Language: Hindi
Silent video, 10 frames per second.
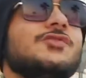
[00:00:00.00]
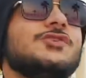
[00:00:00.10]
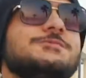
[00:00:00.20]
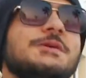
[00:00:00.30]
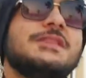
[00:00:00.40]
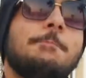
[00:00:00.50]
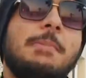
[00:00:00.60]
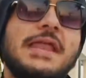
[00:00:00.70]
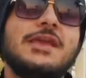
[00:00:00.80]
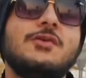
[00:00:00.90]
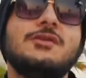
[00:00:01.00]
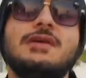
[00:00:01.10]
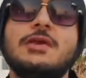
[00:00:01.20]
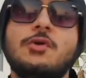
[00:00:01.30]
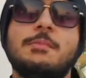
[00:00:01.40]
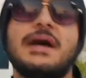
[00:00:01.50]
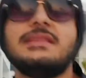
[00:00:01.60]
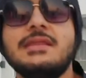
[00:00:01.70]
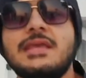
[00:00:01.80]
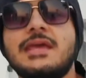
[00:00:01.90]
तो इस पर इतना पैनिक होने वाली कोई
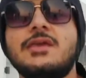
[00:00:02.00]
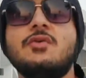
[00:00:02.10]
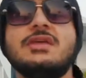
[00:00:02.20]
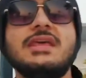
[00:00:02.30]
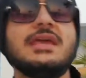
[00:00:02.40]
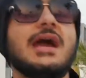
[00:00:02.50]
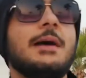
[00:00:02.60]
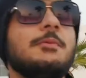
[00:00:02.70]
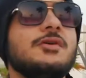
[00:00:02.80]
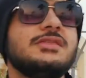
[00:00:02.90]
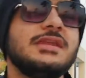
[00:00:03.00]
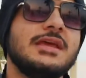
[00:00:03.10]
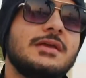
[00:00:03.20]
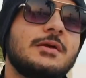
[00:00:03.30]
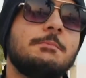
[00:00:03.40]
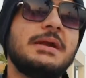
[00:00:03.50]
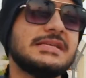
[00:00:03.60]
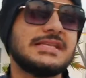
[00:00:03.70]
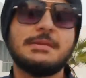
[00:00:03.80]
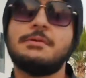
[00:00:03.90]
बात नहीं है क्योंकि देखें आपको इतने
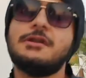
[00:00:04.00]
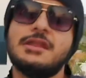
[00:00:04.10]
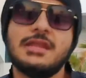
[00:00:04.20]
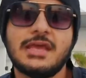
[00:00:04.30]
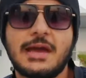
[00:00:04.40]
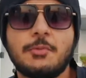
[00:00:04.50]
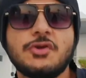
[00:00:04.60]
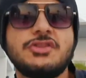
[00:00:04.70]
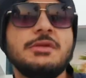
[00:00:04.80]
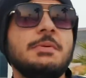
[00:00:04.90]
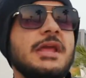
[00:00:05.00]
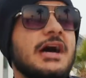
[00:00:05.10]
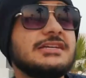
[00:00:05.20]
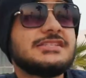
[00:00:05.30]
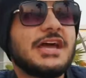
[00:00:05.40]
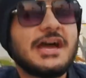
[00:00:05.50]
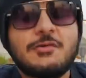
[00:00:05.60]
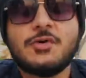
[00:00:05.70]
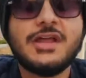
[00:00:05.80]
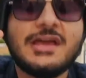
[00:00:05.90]
बड़े सेलिब्रिटी नहीं है आपको इतनी बड़ी हंस है
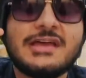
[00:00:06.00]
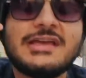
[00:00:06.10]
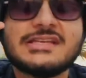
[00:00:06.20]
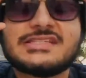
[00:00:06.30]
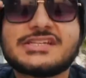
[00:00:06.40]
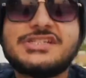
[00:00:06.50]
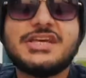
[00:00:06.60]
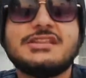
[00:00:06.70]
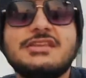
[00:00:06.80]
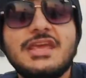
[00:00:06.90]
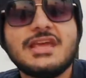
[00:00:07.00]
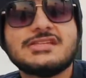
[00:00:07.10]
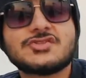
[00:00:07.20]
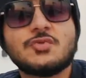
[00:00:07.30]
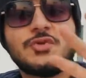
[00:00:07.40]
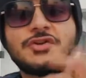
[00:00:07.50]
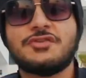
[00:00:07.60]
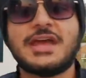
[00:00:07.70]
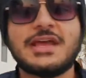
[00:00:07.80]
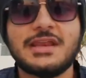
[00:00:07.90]
वो ना शख्सियत नहीं है कि जिसको वो लोग
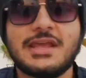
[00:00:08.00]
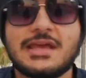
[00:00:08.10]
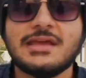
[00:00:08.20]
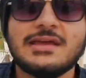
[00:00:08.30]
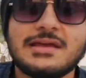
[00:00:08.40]
ट्रैक करेंगे